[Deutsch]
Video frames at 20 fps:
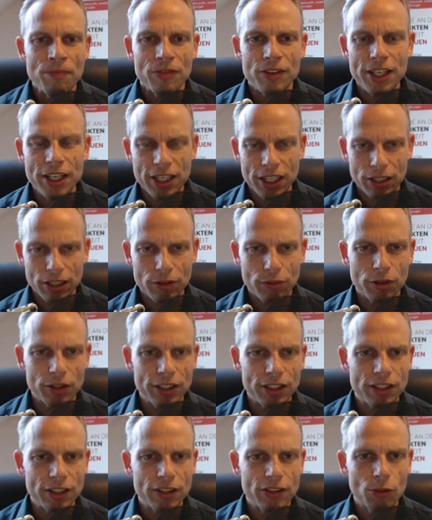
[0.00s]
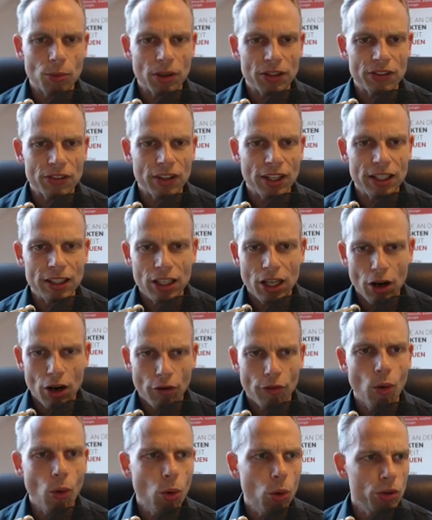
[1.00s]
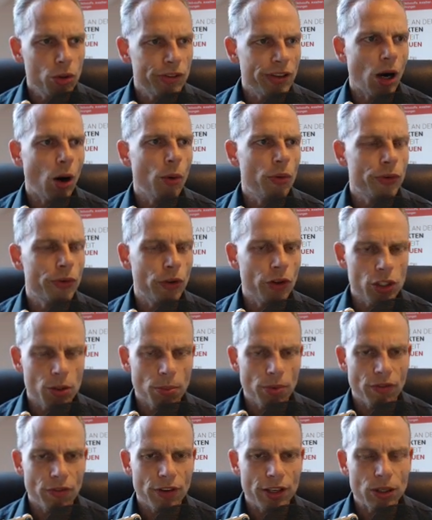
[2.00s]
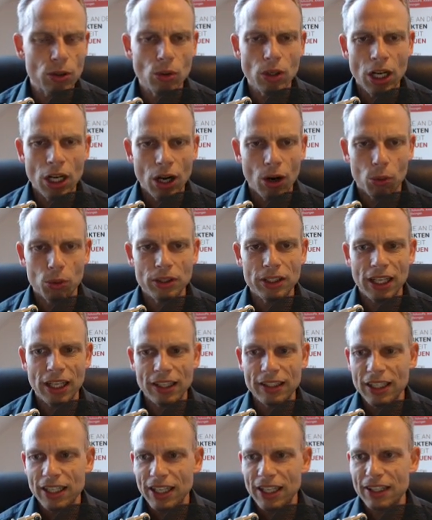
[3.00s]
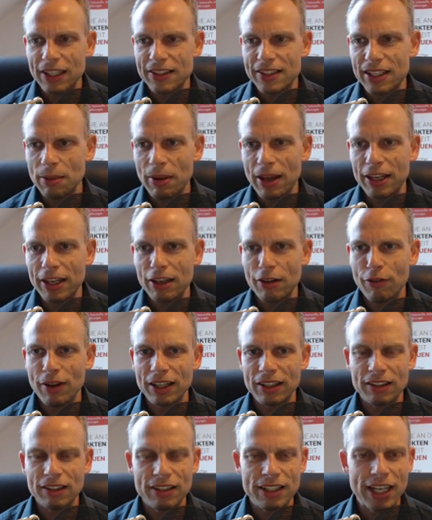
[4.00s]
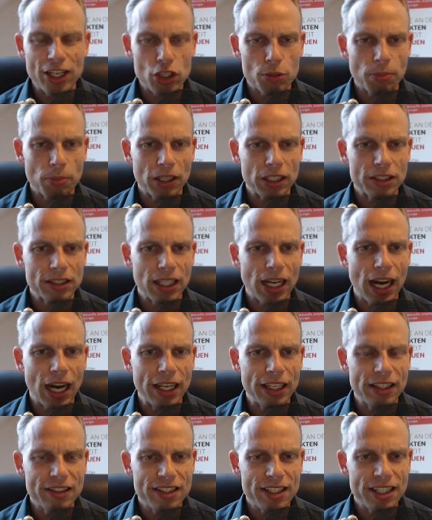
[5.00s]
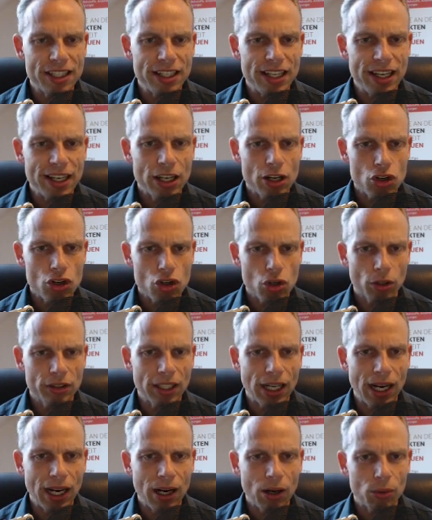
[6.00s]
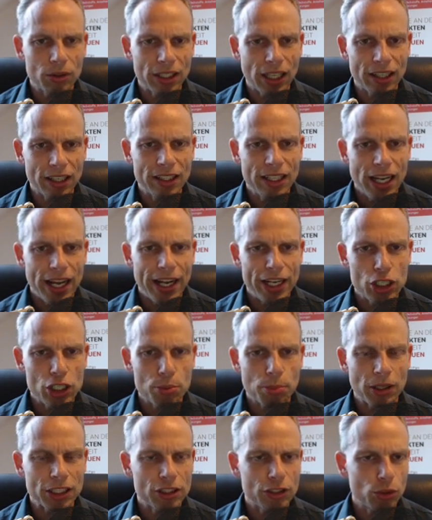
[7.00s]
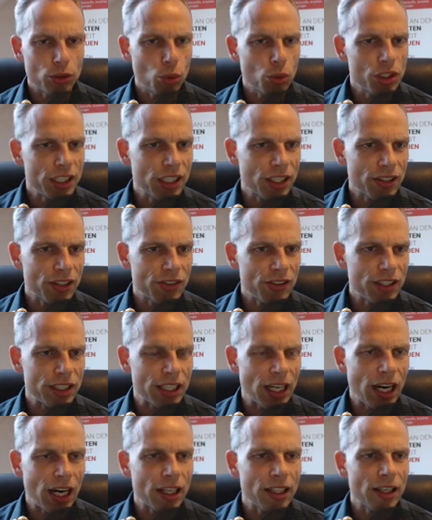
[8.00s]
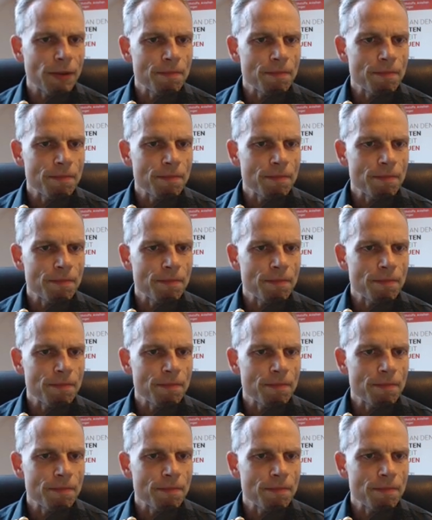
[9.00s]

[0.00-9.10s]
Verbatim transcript: Diejenigen von Ihnen, die sowas kennen, Fokus auf solche Bewegungen und dann ist im Endeffekt die entsprechende Handelsidee schon da und dann entsprechend durch Ihre Signale